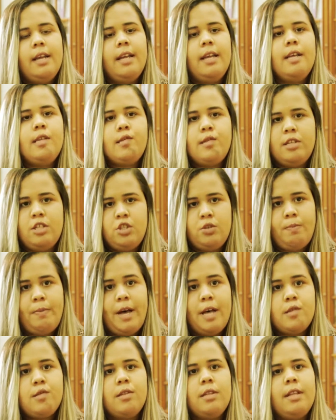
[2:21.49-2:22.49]
esse
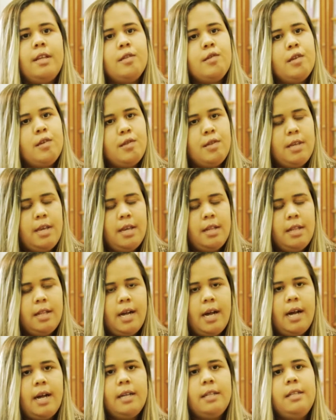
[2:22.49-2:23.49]
espaço na
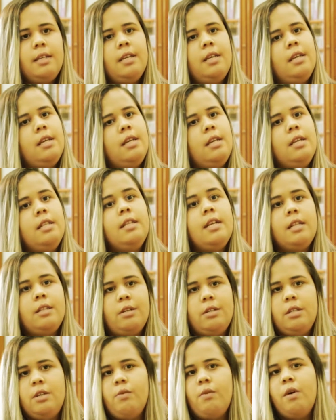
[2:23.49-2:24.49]
sociedade e
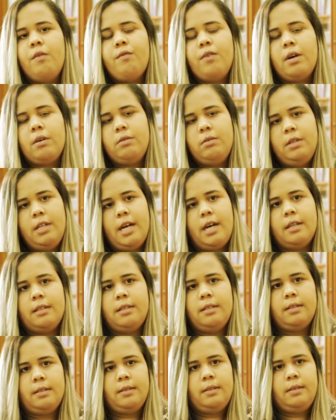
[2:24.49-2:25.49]
dentro de uma faculdade.